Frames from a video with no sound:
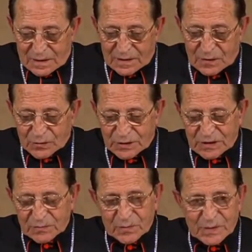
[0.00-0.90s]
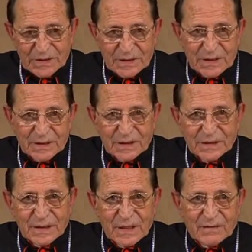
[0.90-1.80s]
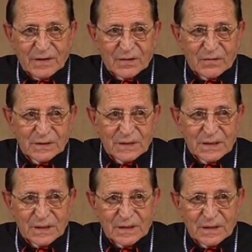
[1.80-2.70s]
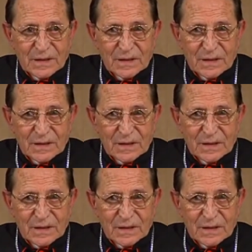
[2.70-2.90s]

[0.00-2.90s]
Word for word: L'illustrissimo Presidente accennava a questa,